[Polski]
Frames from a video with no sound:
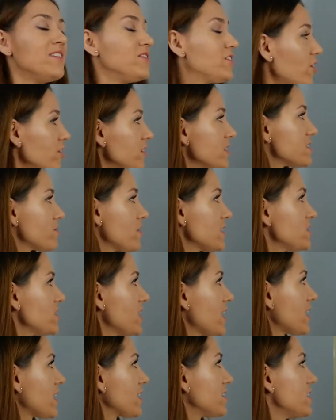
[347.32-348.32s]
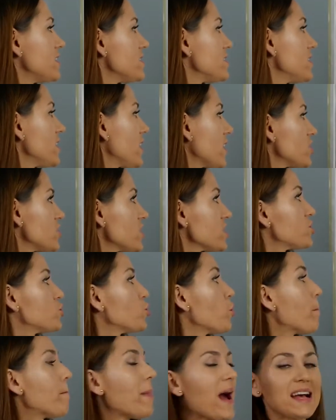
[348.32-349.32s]
To jest właśnie charakterystyka
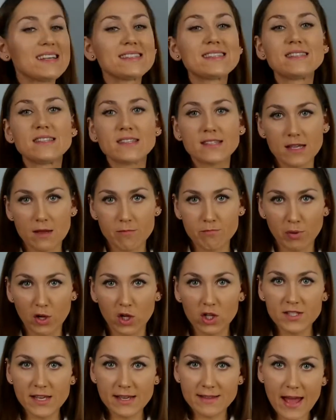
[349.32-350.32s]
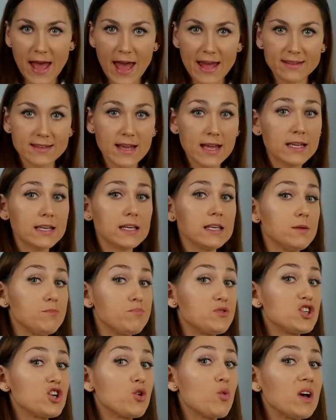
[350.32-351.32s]
czasu past simple, ten edek, i
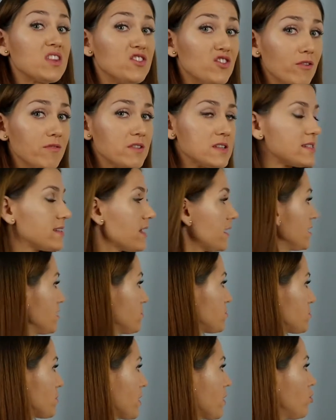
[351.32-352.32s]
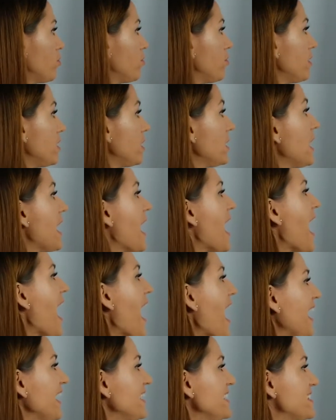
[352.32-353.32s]
przykładowe zdanie brzmiałoby
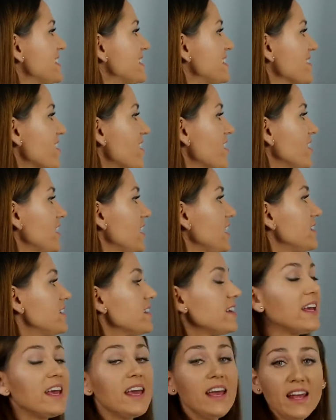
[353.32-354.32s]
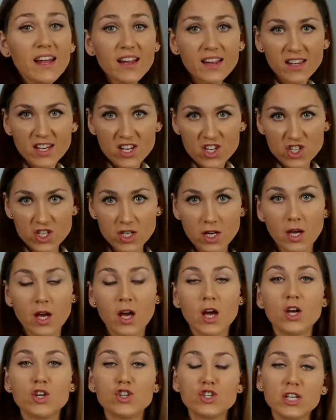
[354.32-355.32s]
I studied English,
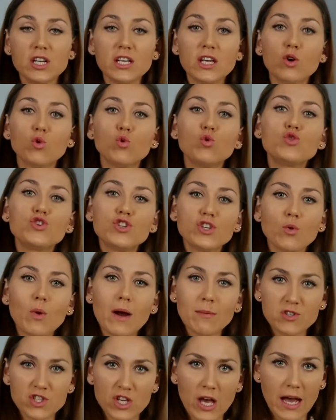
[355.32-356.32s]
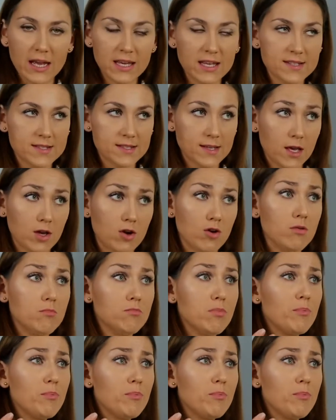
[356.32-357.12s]
czyli uczyłam się angielskiego.